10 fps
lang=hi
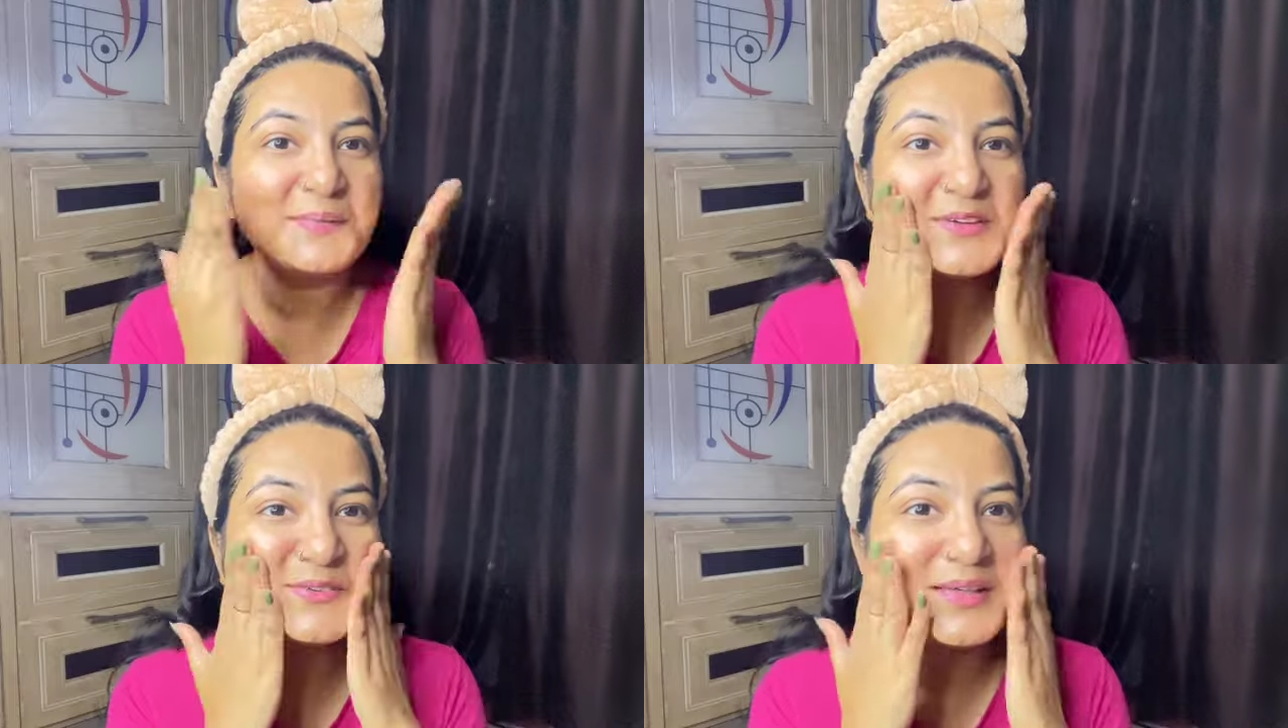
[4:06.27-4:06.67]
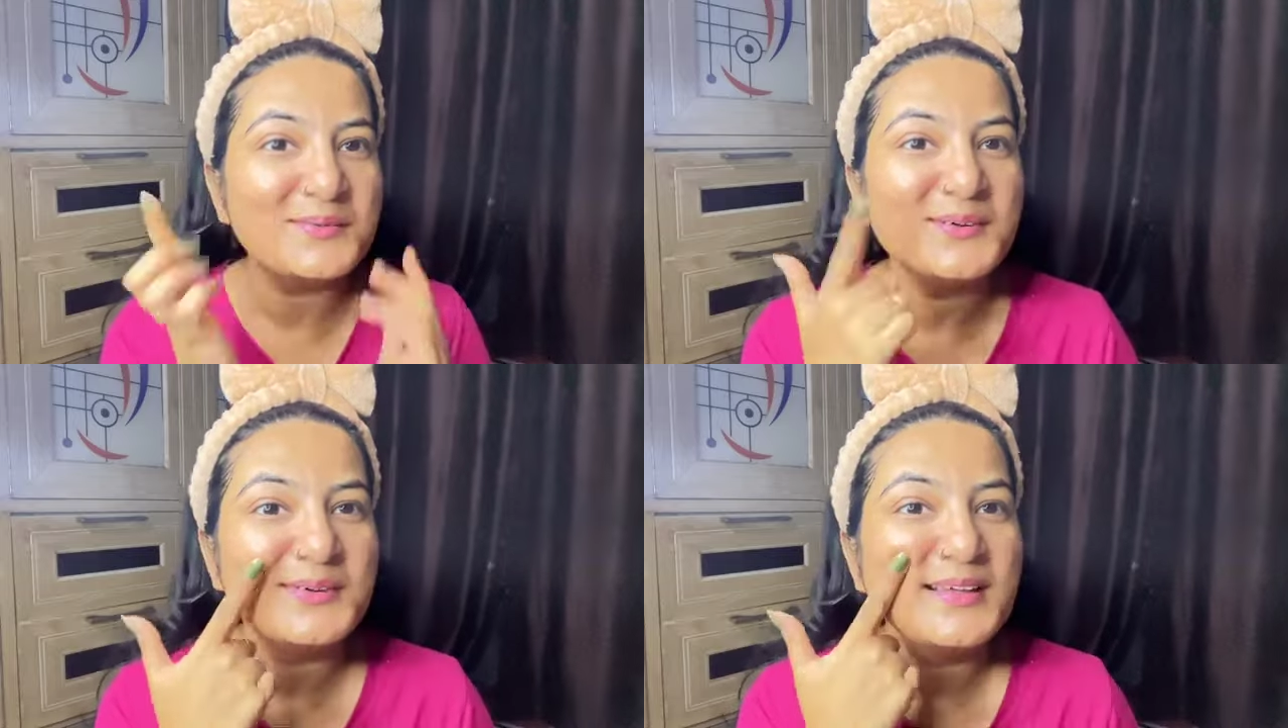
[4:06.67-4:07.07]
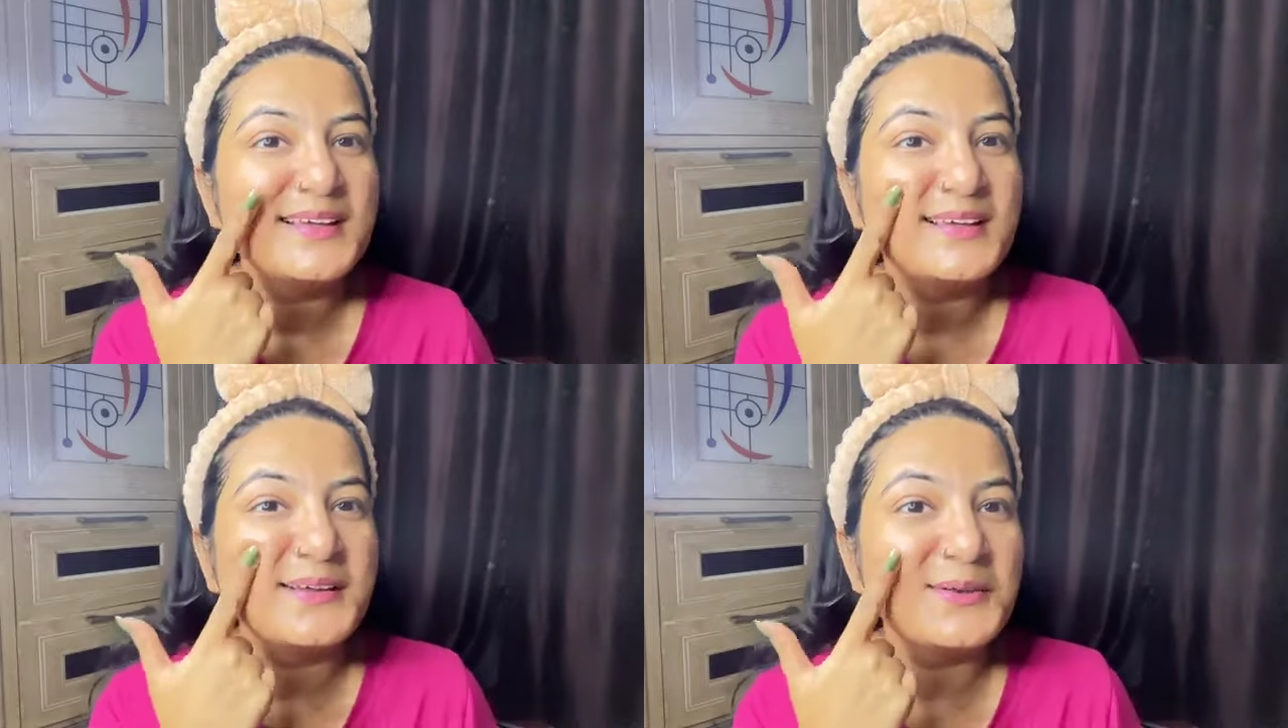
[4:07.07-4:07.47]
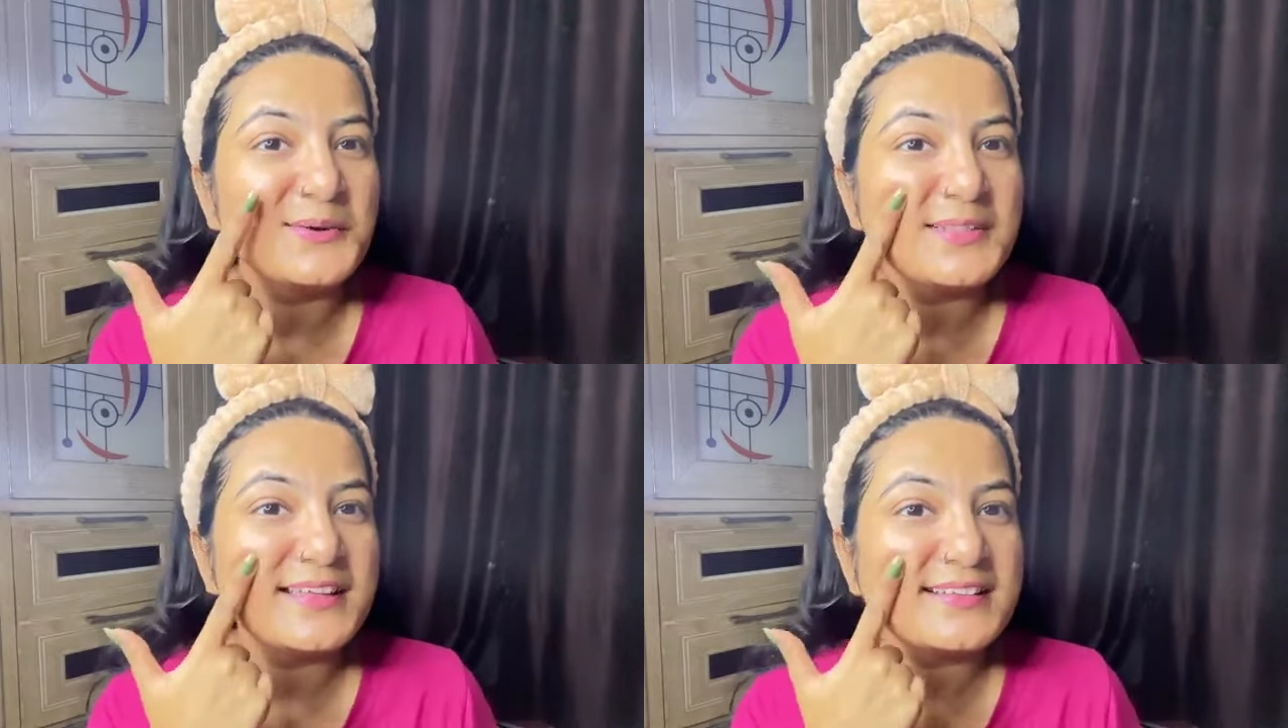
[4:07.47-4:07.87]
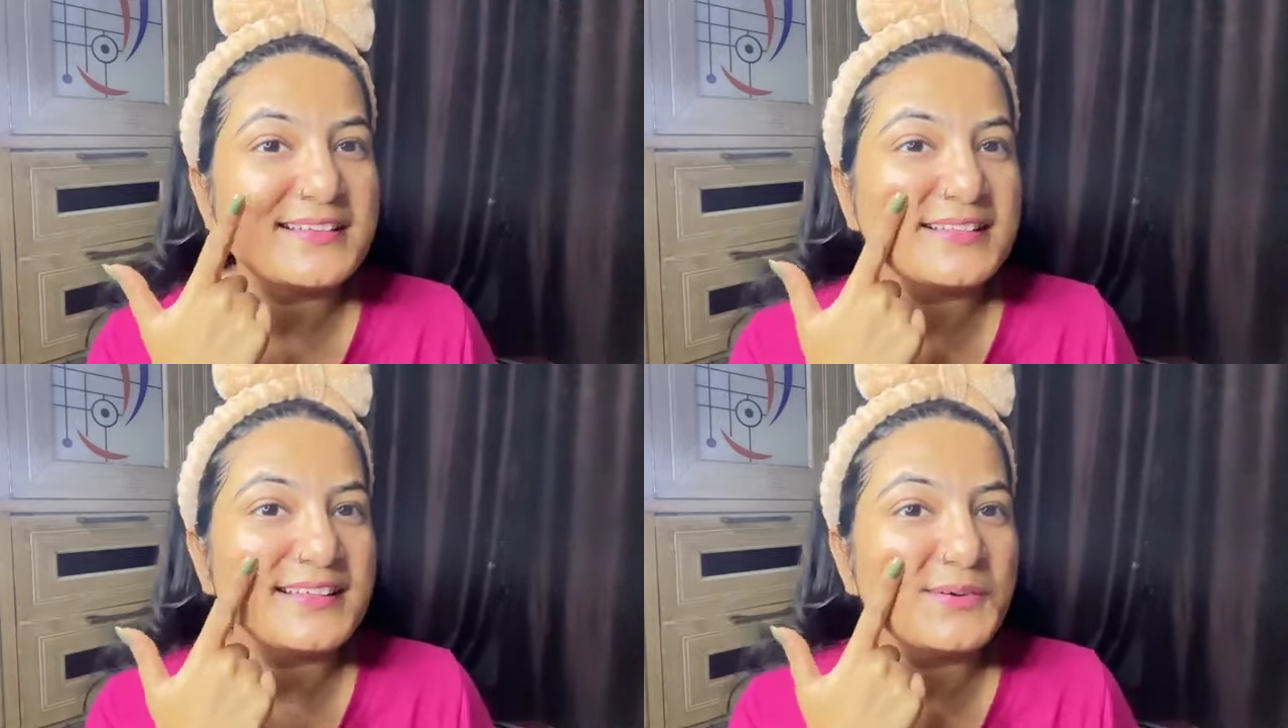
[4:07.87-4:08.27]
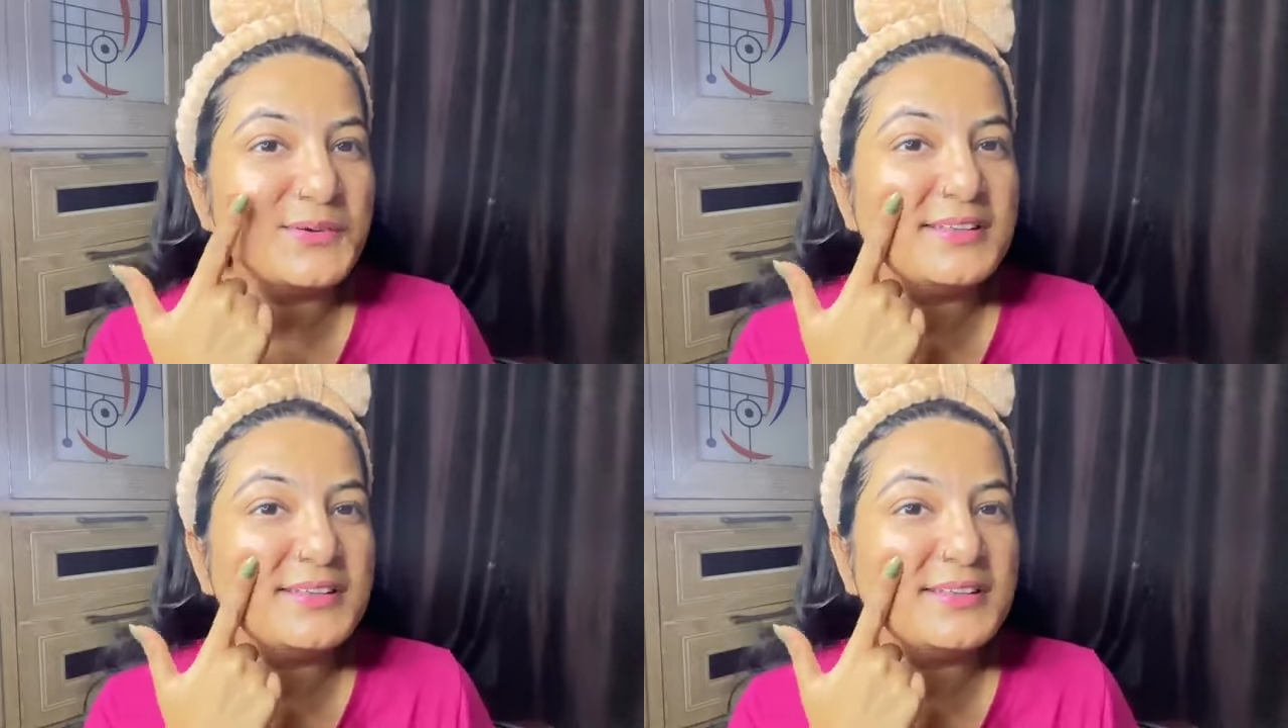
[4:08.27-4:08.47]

पर जो है वो ग्लो देख सकते हो